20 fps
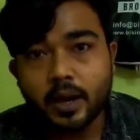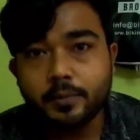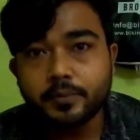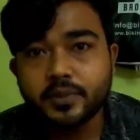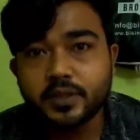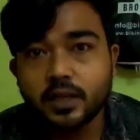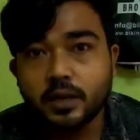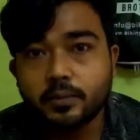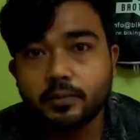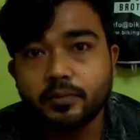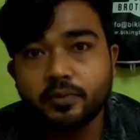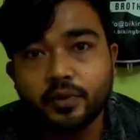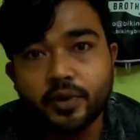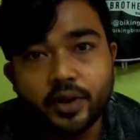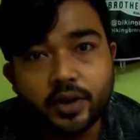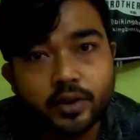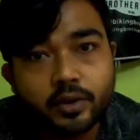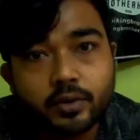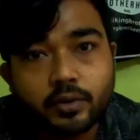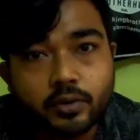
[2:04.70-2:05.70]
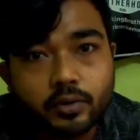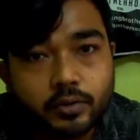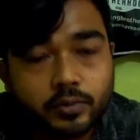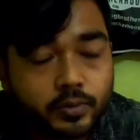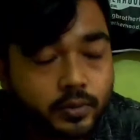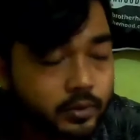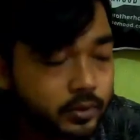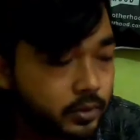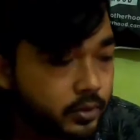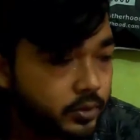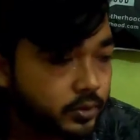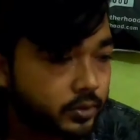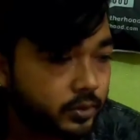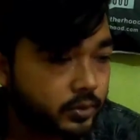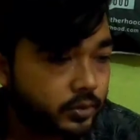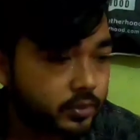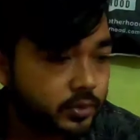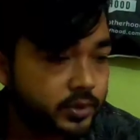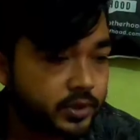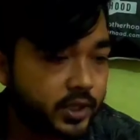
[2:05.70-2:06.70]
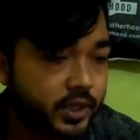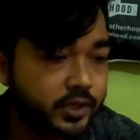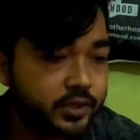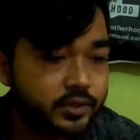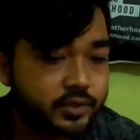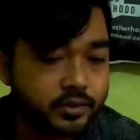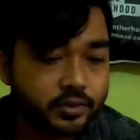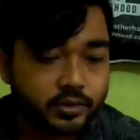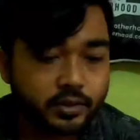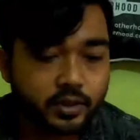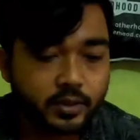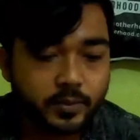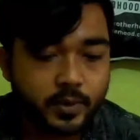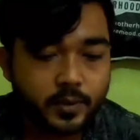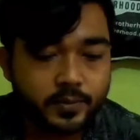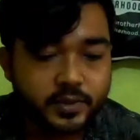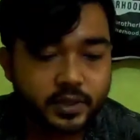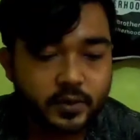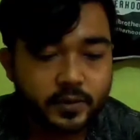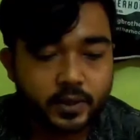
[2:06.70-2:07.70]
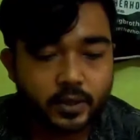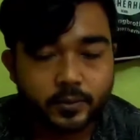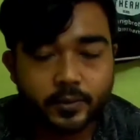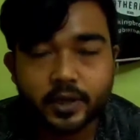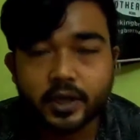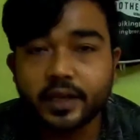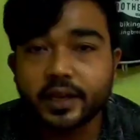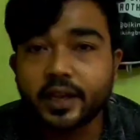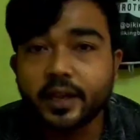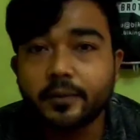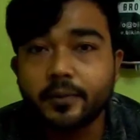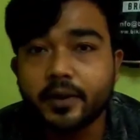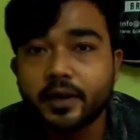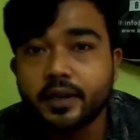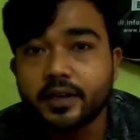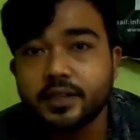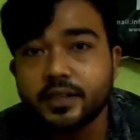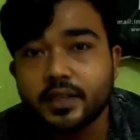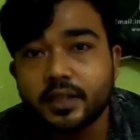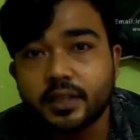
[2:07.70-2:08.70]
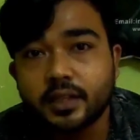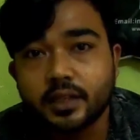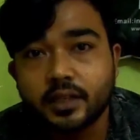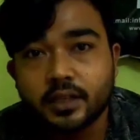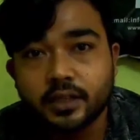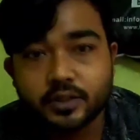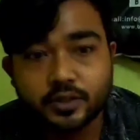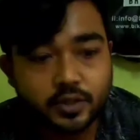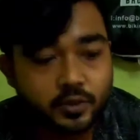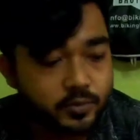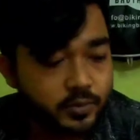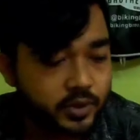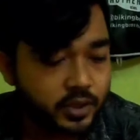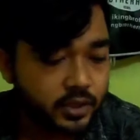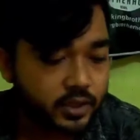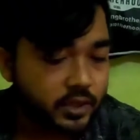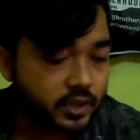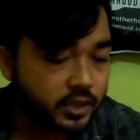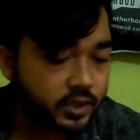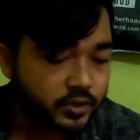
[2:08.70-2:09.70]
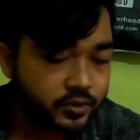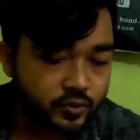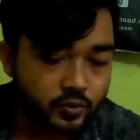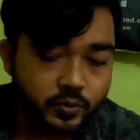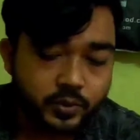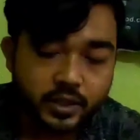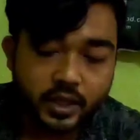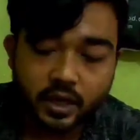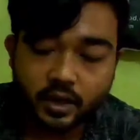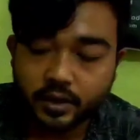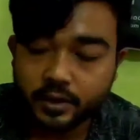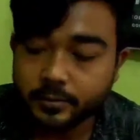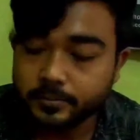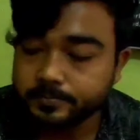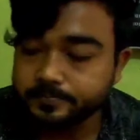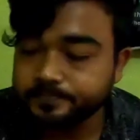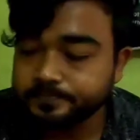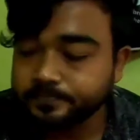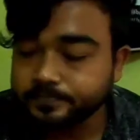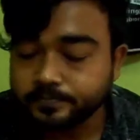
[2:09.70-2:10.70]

ভাবছিলাম ভিডিও করব তো সেই জন্যই ভাবছিলাম এরকম একটা ক্যামেরা নিই যাতে সব দিক থেকে সুবিধা হয়